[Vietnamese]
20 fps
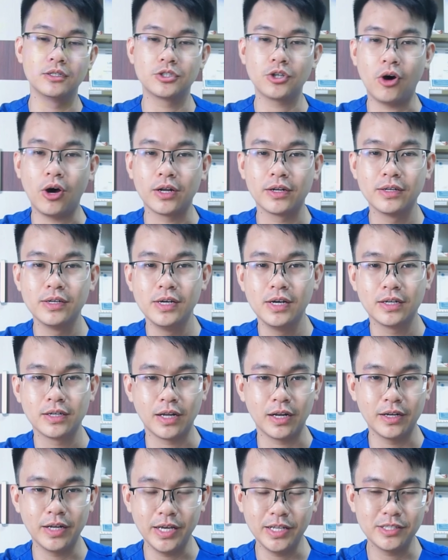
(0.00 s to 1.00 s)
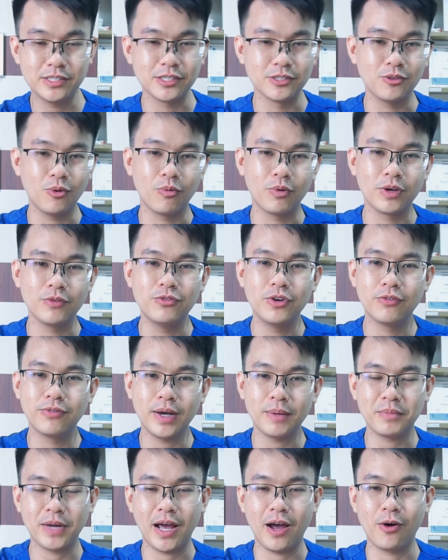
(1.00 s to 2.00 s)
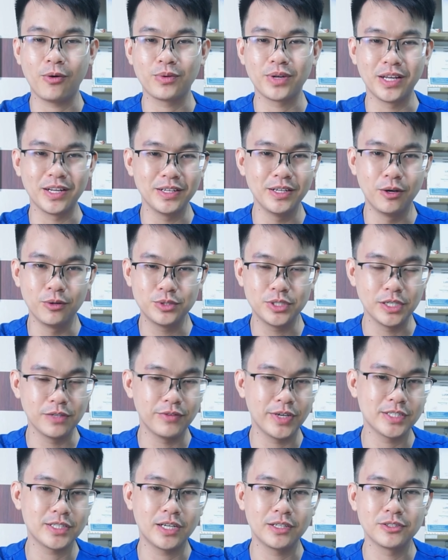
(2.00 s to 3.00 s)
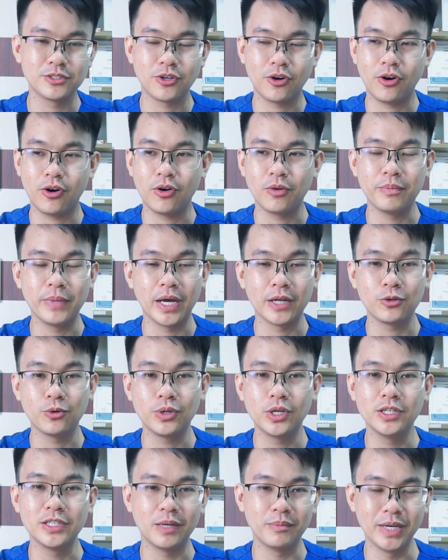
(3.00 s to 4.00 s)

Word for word: chọn là nên sử dụng cái phương pháp nào để điều trị ve dận cho bé thú cưng nhà